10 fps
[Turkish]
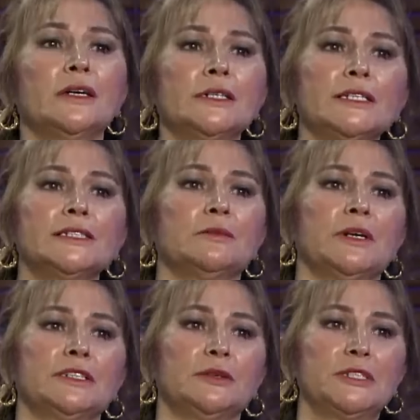Anayasa
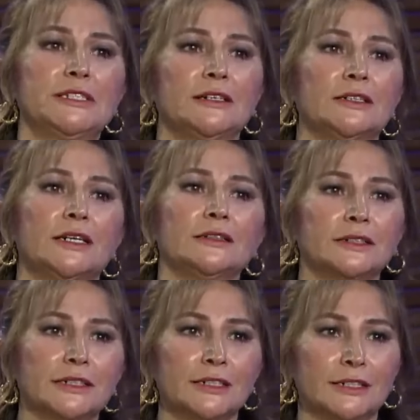Mahkemesi
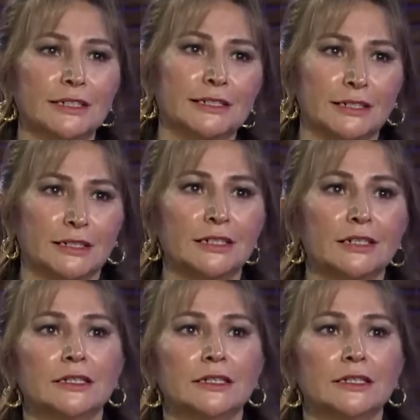kararlarıyla ilgili,